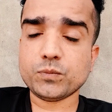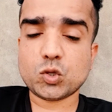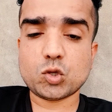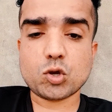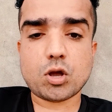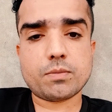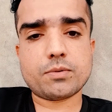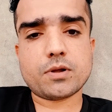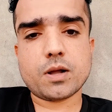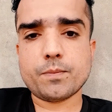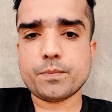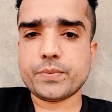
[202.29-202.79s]
तो
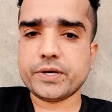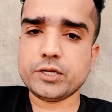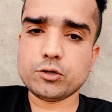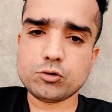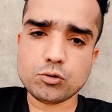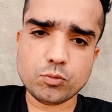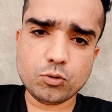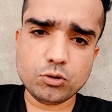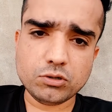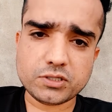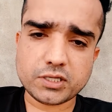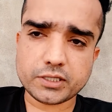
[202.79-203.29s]
आप कंपनी
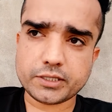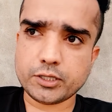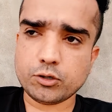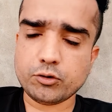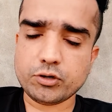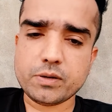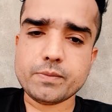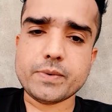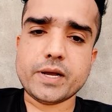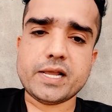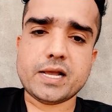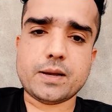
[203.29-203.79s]
को बोल सकते हो
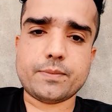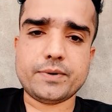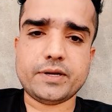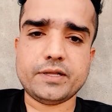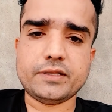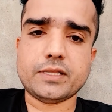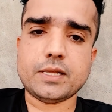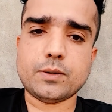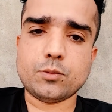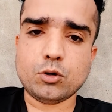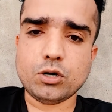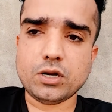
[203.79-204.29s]
कि भाई आपने
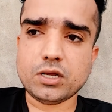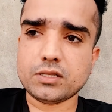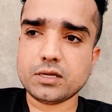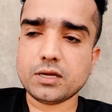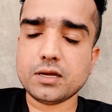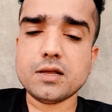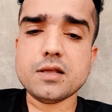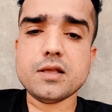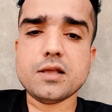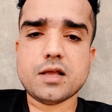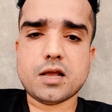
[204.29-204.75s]
इतना बोला था